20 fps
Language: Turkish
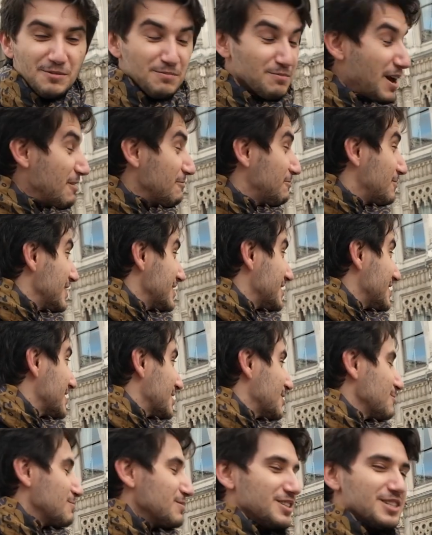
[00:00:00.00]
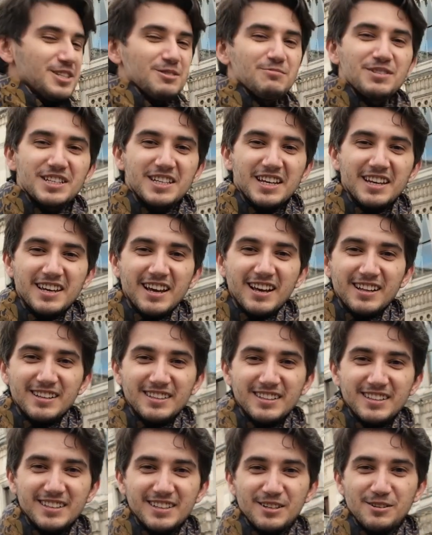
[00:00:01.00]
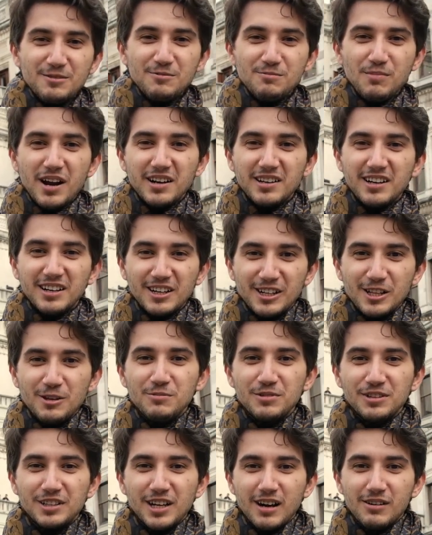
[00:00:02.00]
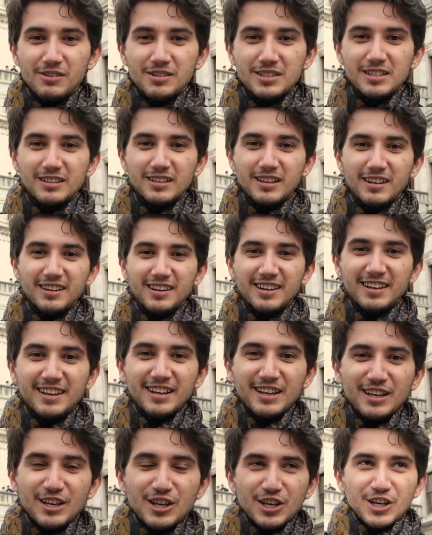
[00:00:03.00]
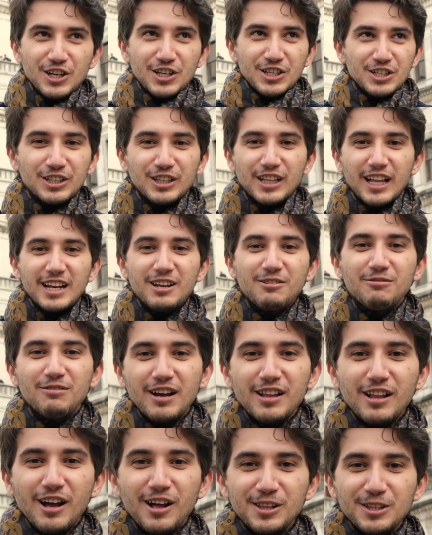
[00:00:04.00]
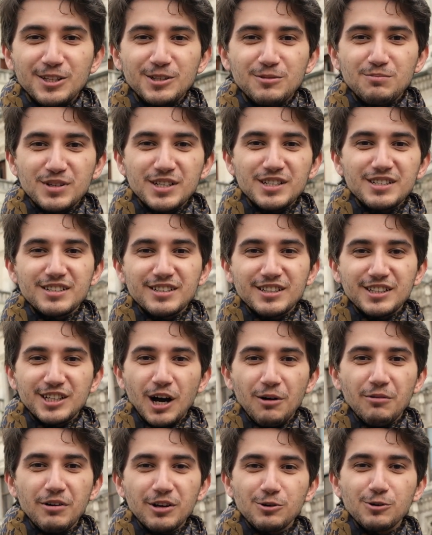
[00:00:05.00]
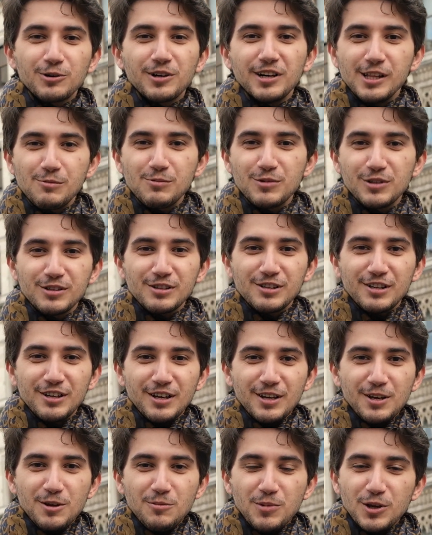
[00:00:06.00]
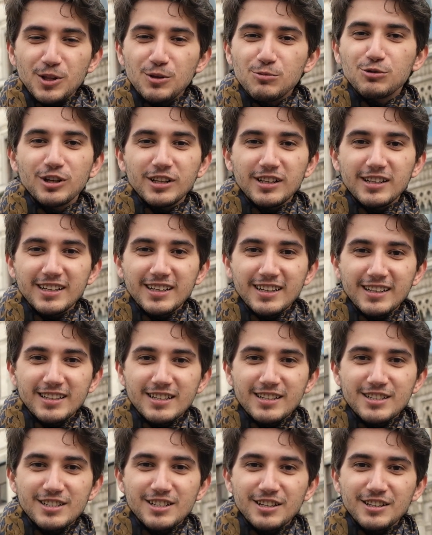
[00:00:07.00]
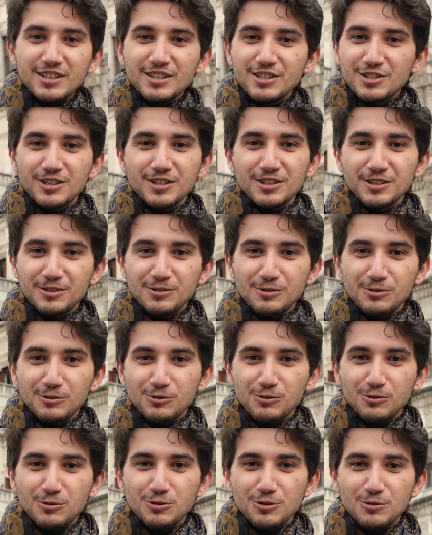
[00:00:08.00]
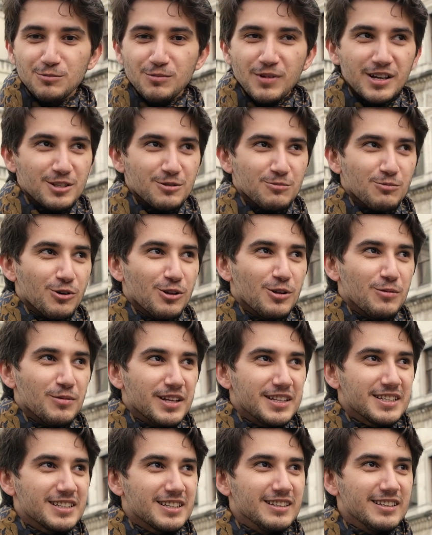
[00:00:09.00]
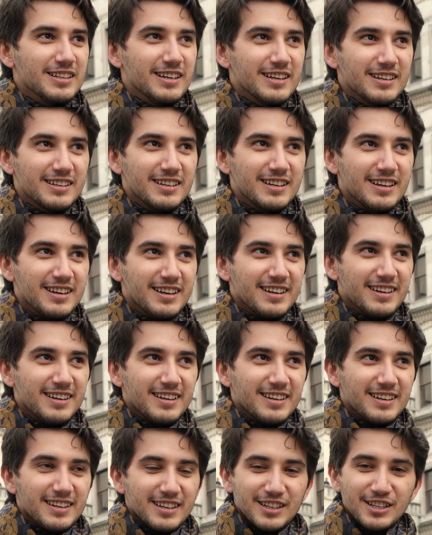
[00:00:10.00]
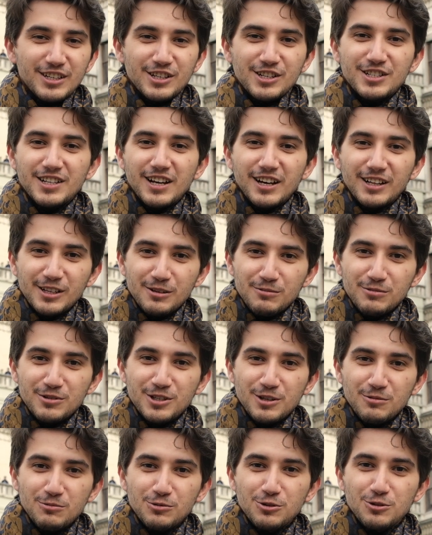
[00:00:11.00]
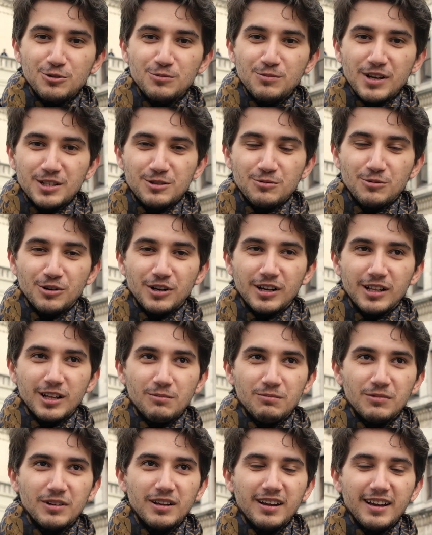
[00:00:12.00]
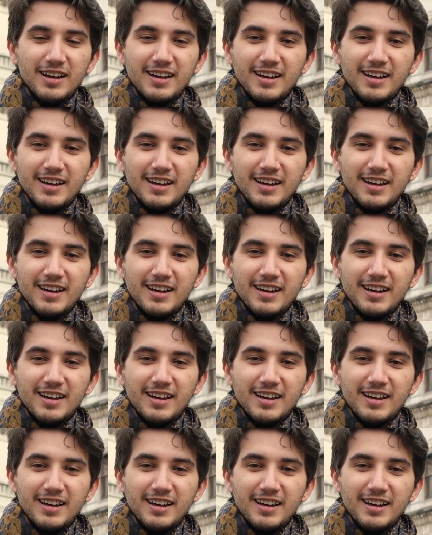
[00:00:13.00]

Penfest 2022'ye geldik. Marka kalemin davetiyle. Yıllar evvel aldığım bir Kaveco kalemin beni buralara getireceğini hiç düşünmezdim. Böyle bir etkinliğe giriş sağlayabileceğimi düşünmezdim o kalemle.